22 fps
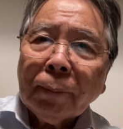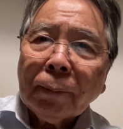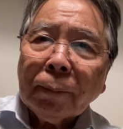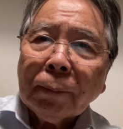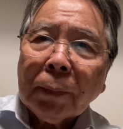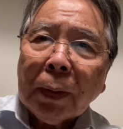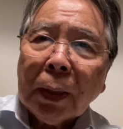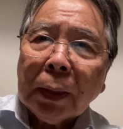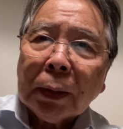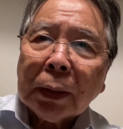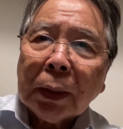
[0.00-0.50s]
う
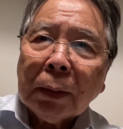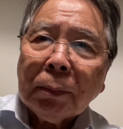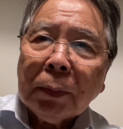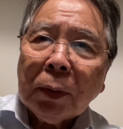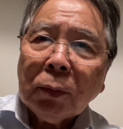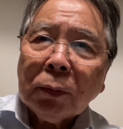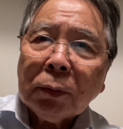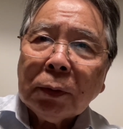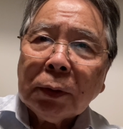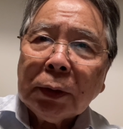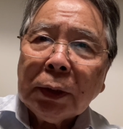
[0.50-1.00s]
まあ頭を
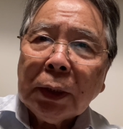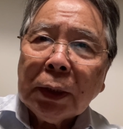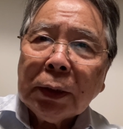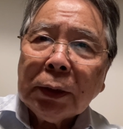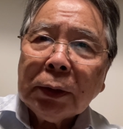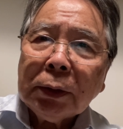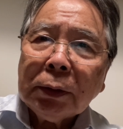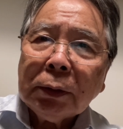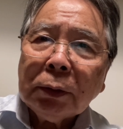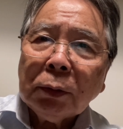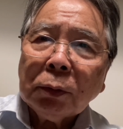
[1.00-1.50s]
クリアにっ
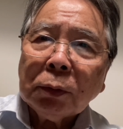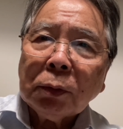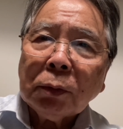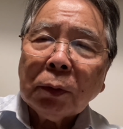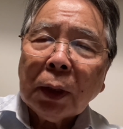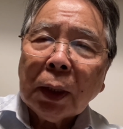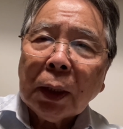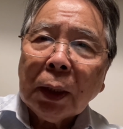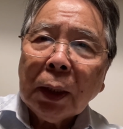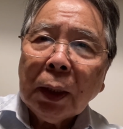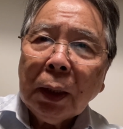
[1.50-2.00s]
てこと
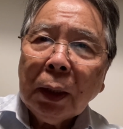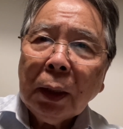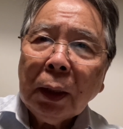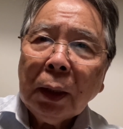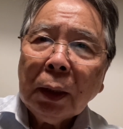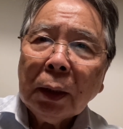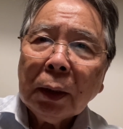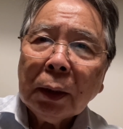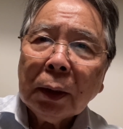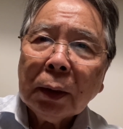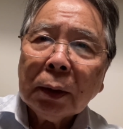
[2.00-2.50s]
だね
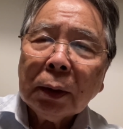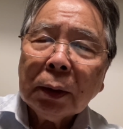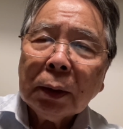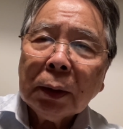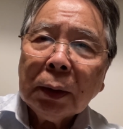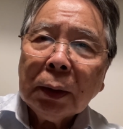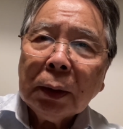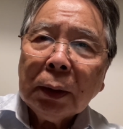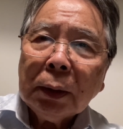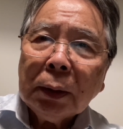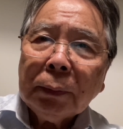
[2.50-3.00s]

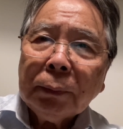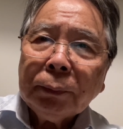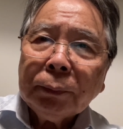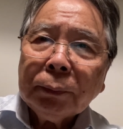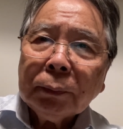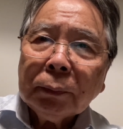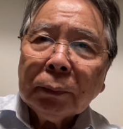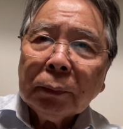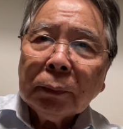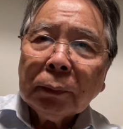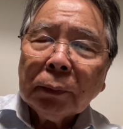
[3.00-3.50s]

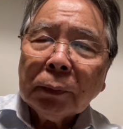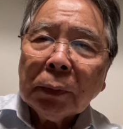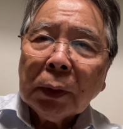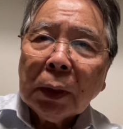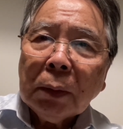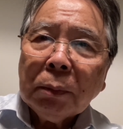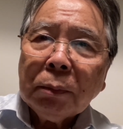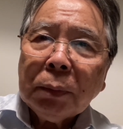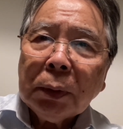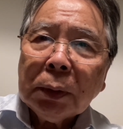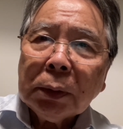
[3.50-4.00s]
やっ
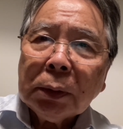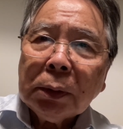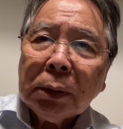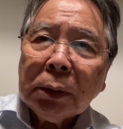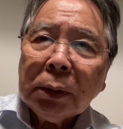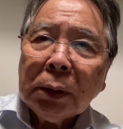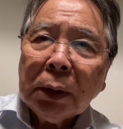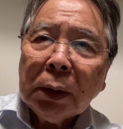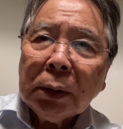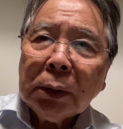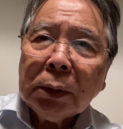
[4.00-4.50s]
ぱり
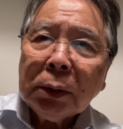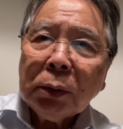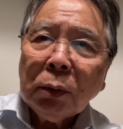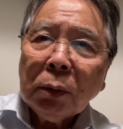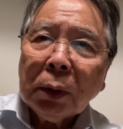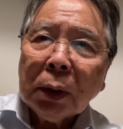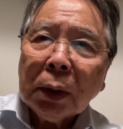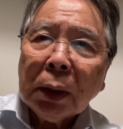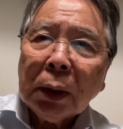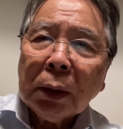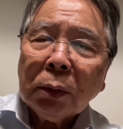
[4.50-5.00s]
クリアにしてお
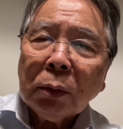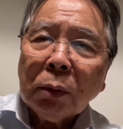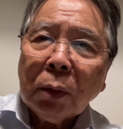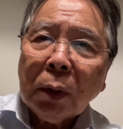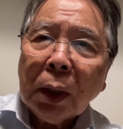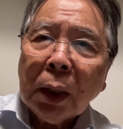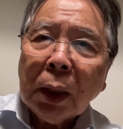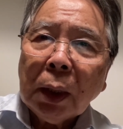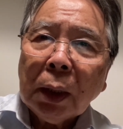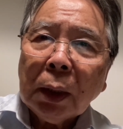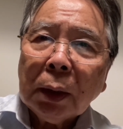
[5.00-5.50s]
かないと
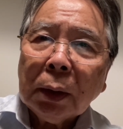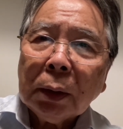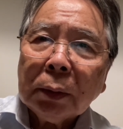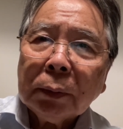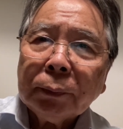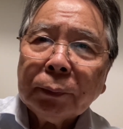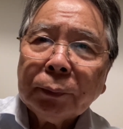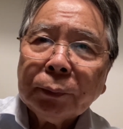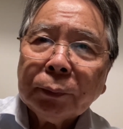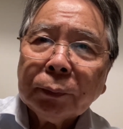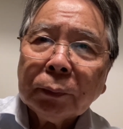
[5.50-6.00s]
ね
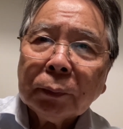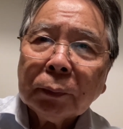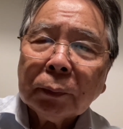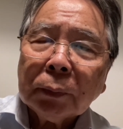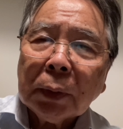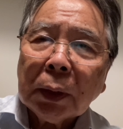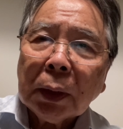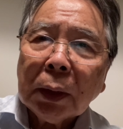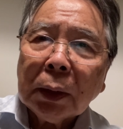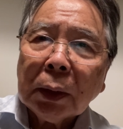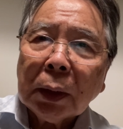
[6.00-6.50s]
な
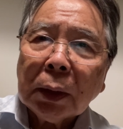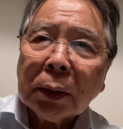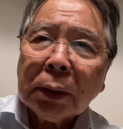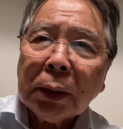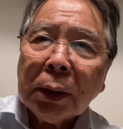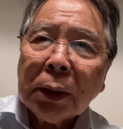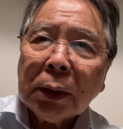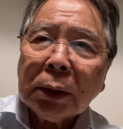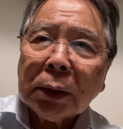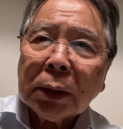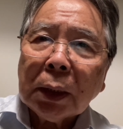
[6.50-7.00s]
かなか整
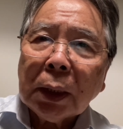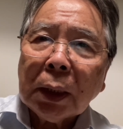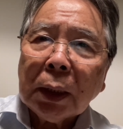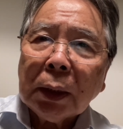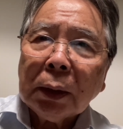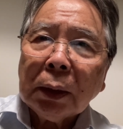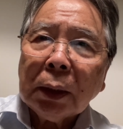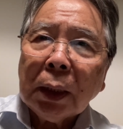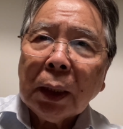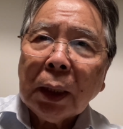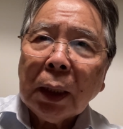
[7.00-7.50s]
理つかないん
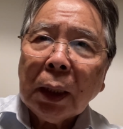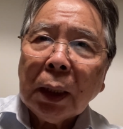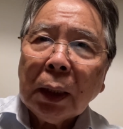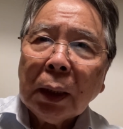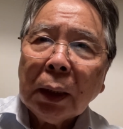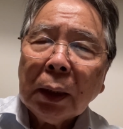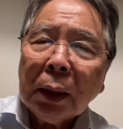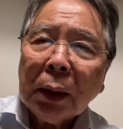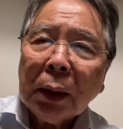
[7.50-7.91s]
でね